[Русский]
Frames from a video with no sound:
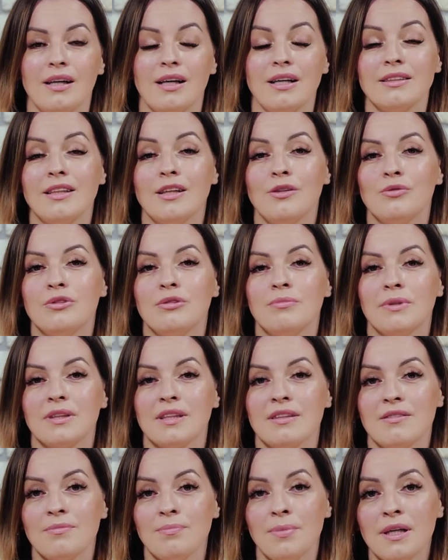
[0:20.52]
Когда люди
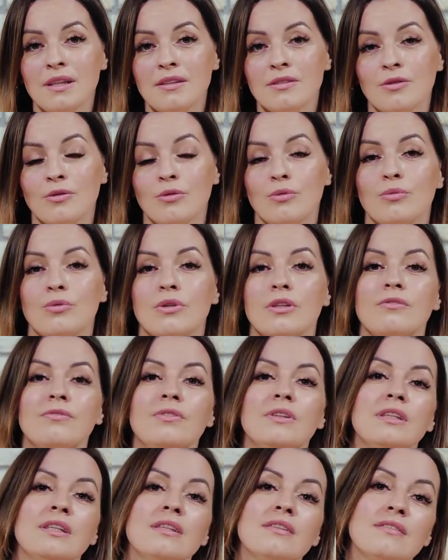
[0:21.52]
мало спят,
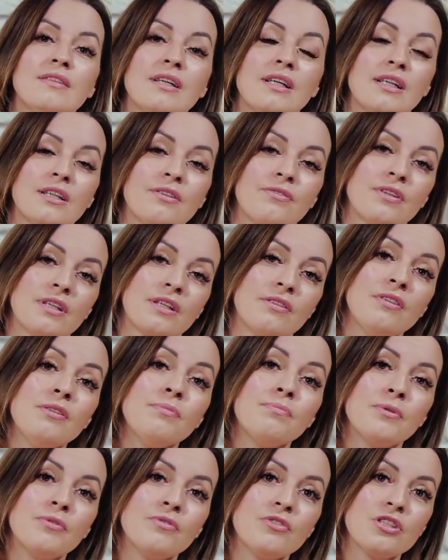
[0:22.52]
уровень сахара в крови
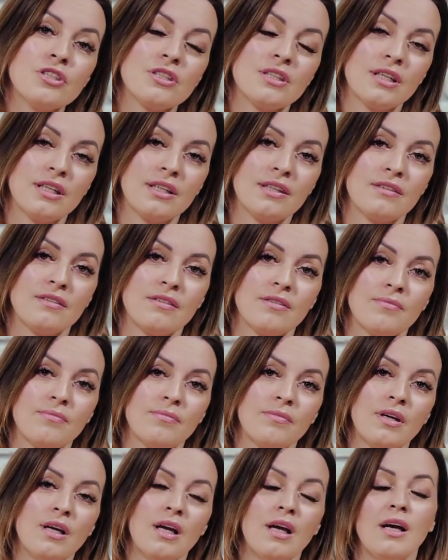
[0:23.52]
повышается,
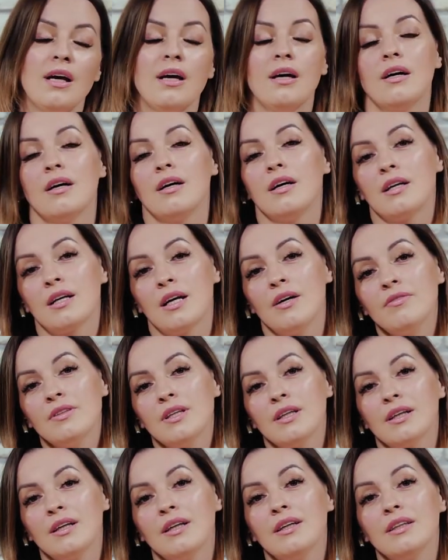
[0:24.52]

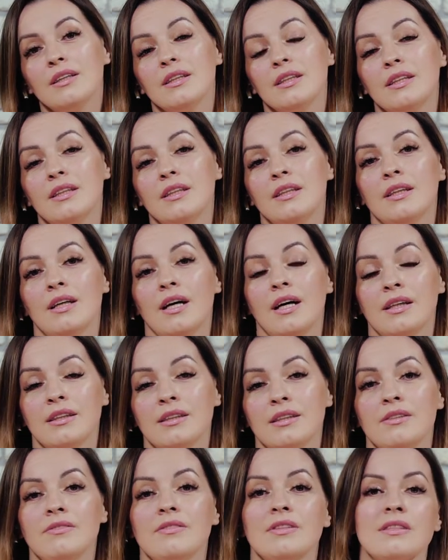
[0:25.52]
равно как и
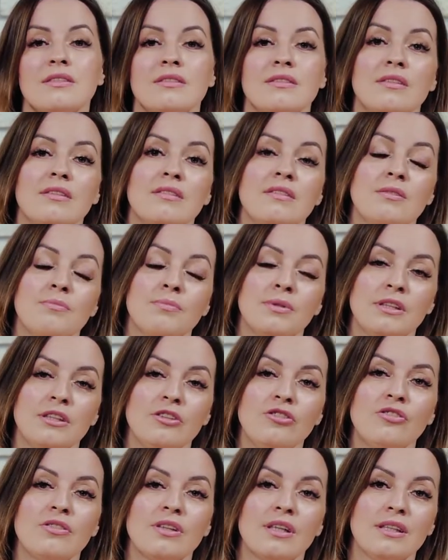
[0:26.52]
активность
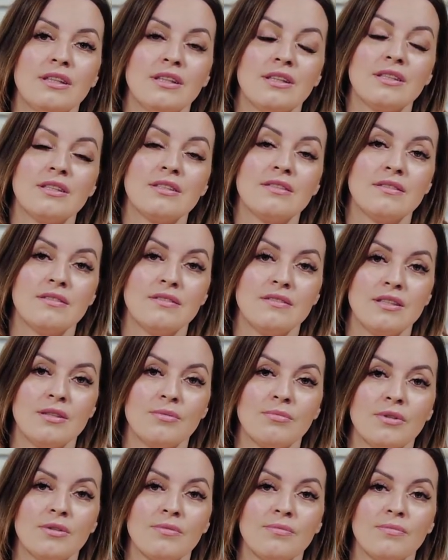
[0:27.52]
симпатической нервной
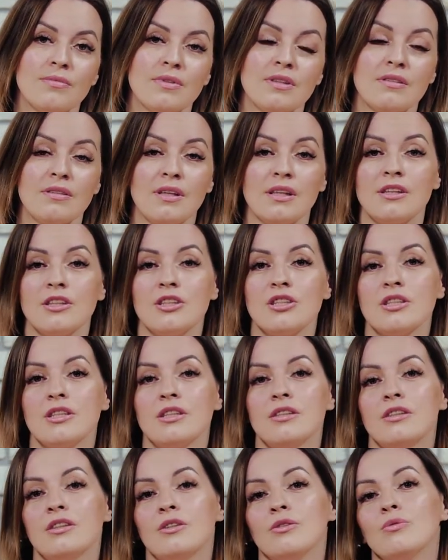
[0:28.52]
системы
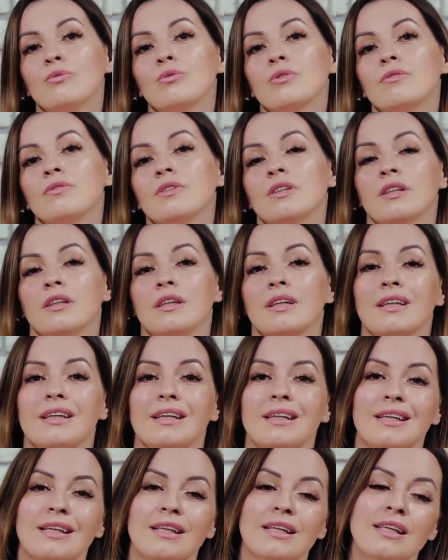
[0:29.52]
соотношение уровня
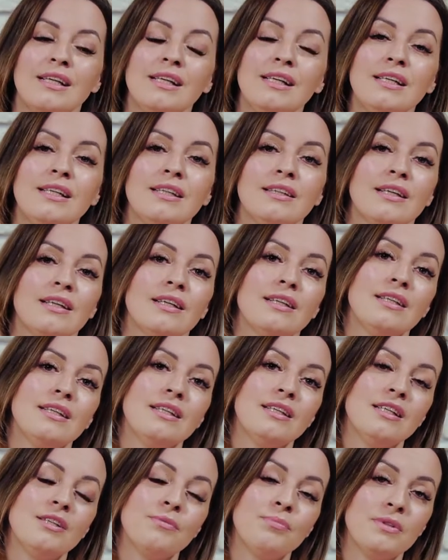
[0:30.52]
грелина
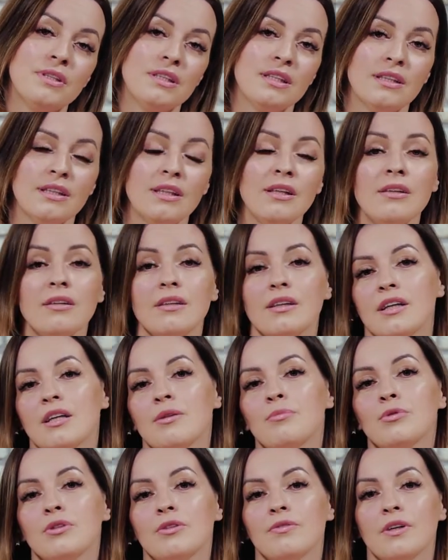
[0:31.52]
и лептина,
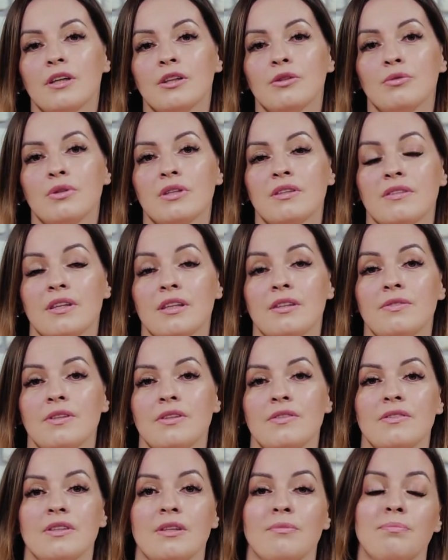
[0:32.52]
гормонов, которые,
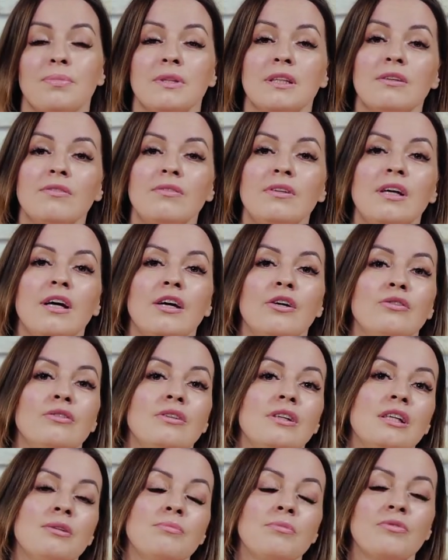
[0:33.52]
соответственно, подавляют
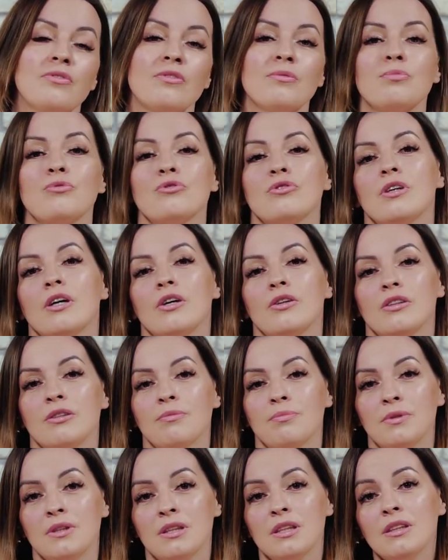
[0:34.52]
либо возбуждают
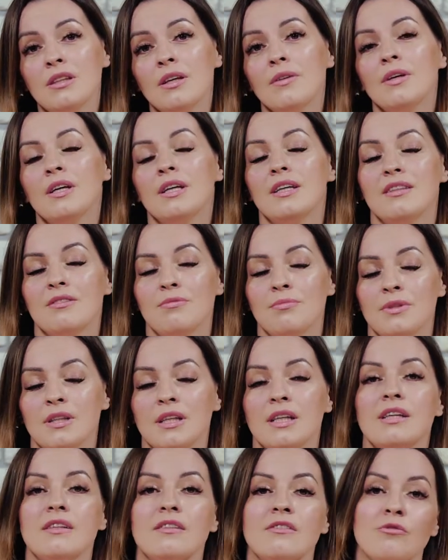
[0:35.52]
аппетит,
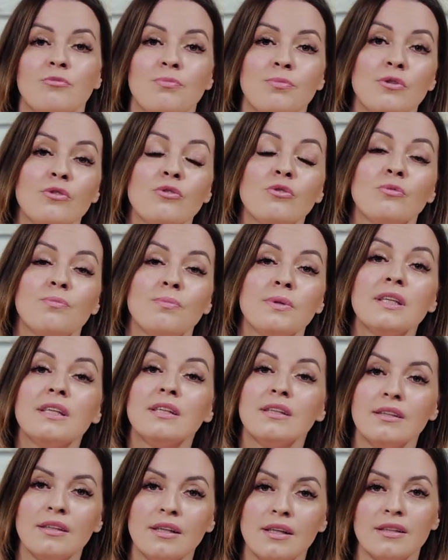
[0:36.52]
изменяется в пользу
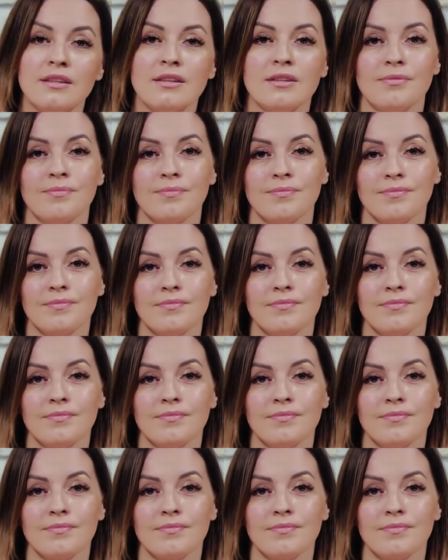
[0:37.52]
переедания.